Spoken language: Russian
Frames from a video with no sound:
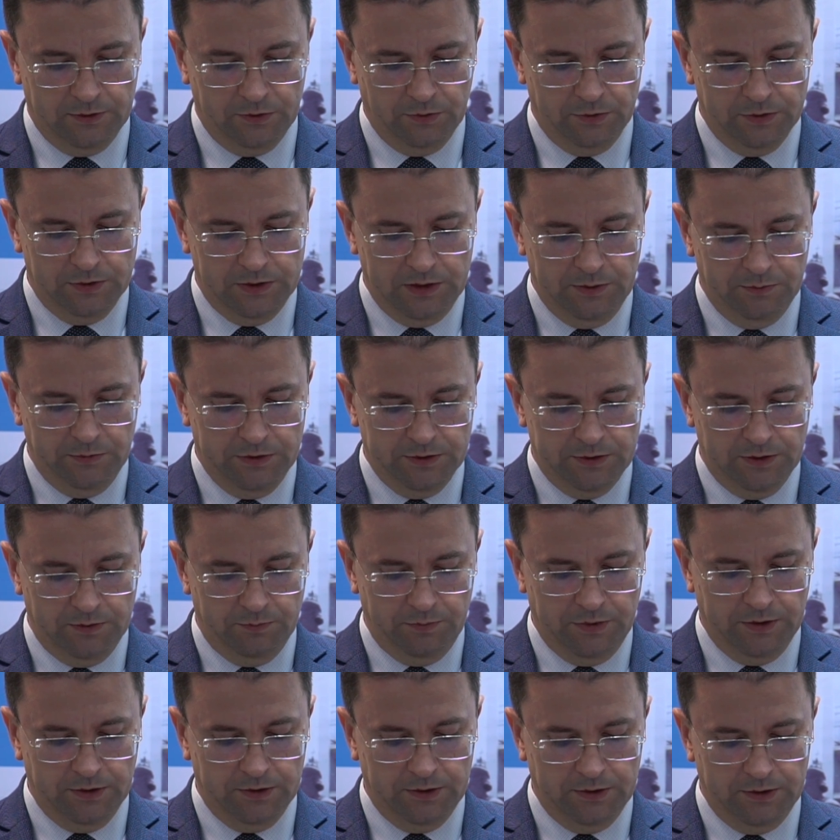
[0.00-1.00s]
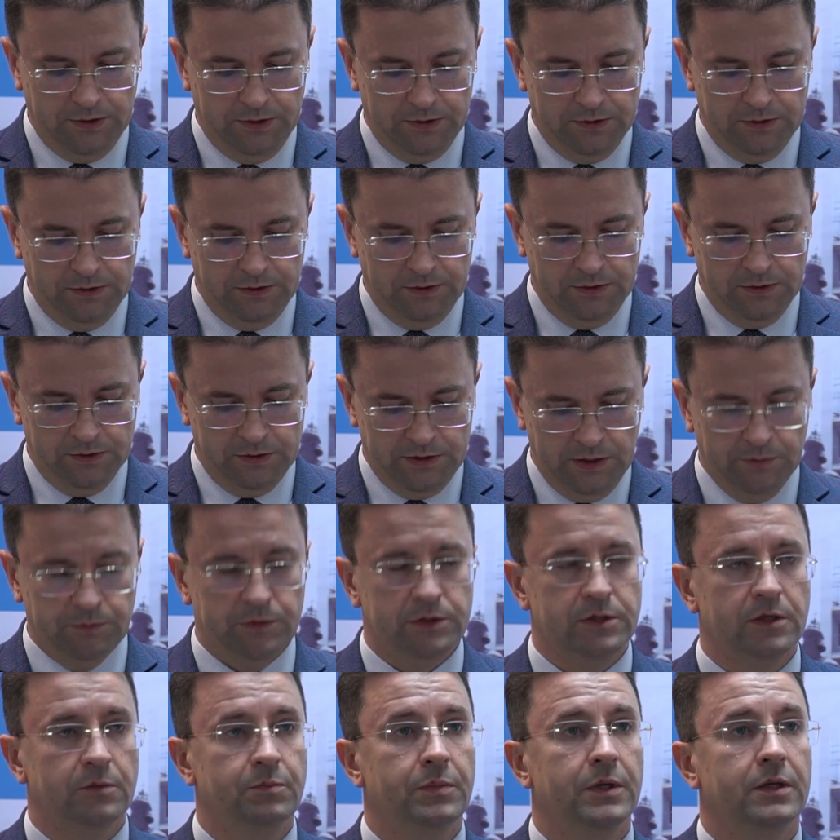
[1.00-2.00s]
То есть 75 тысяч,
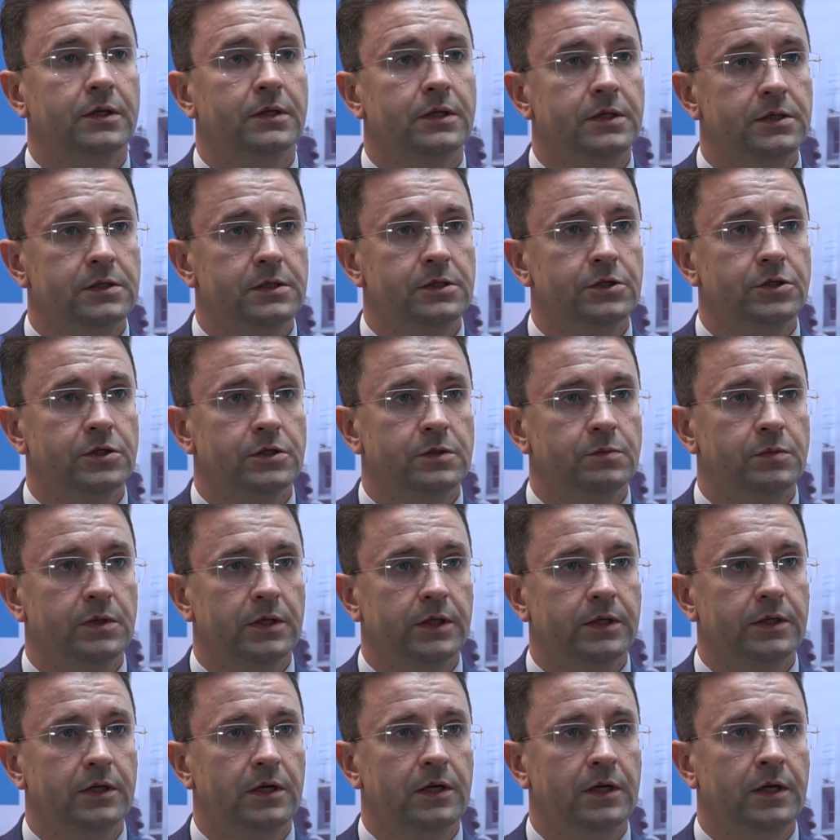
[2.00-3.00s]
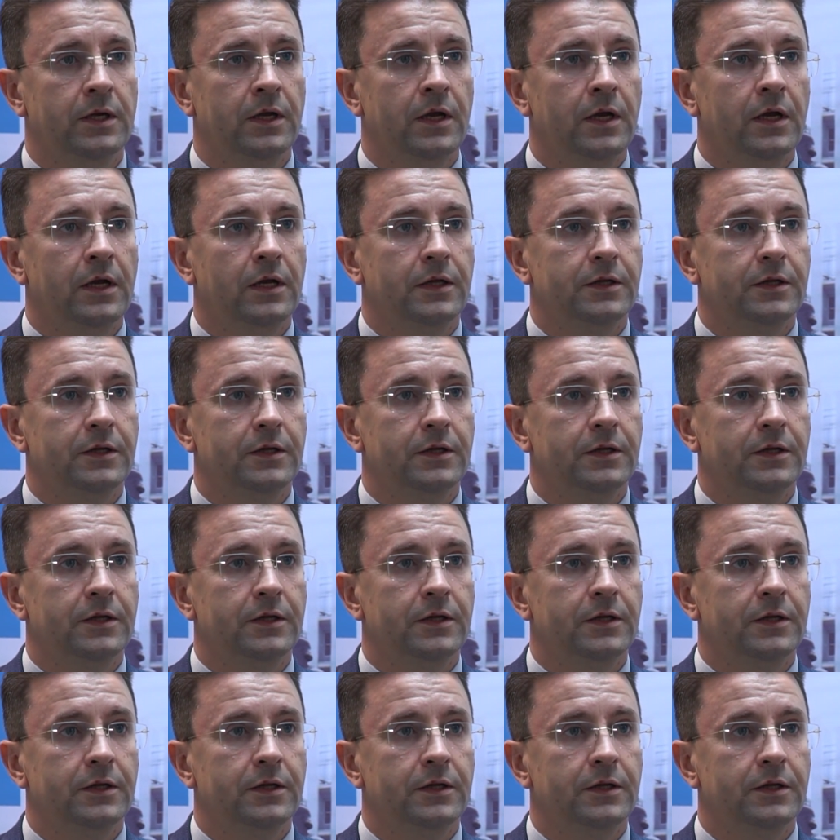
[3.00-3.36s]
75 тысяч избирателей